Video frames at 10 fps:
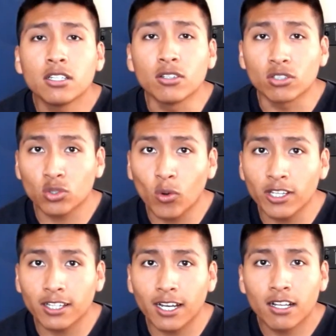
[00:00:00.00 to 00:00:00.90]
y nos
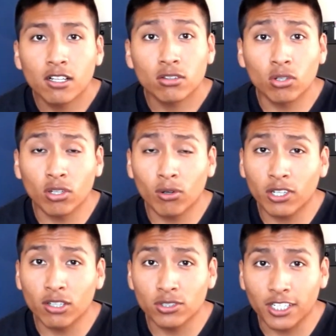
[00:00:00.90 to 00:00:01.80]
cuenta todo
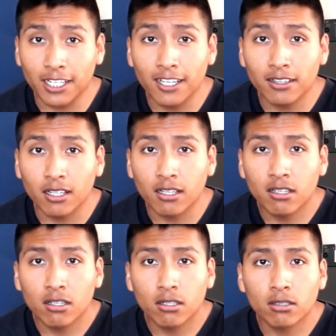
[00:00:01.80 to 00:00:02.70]
lo que nuestra gente,
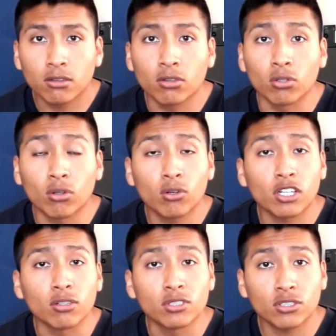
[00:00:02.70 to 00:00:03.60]
todo
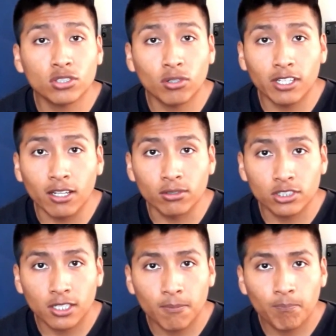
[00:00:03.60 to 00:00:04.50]
lo que nuestros
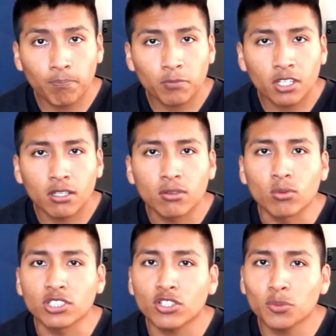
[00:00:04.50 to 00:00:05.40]
soldados,
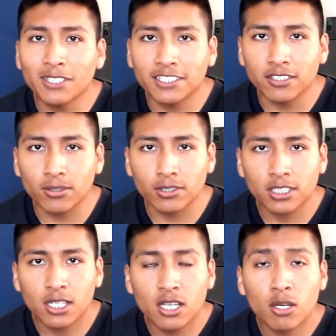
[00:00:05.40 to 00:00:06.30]
nuestros
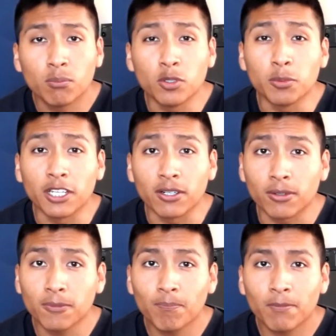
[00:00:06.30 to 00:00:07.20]
mestizos
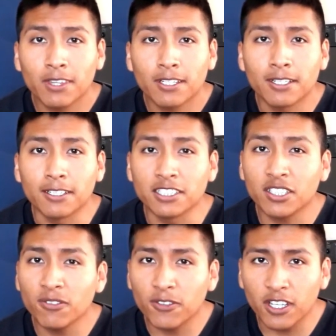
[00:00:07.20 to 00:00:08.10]
vivieron en
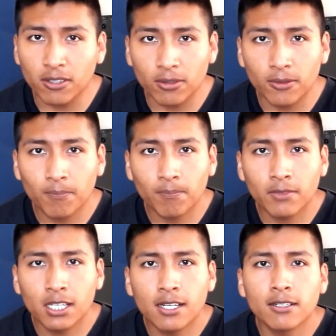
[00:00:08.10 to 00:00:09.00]
este infierno
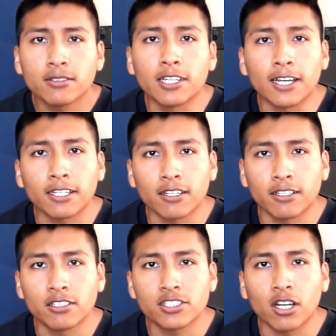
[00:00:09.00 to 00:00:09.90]
de la
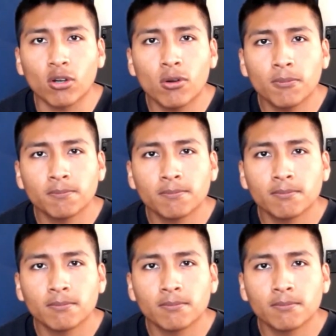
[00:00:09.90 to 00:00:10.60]
guerra del Chaco.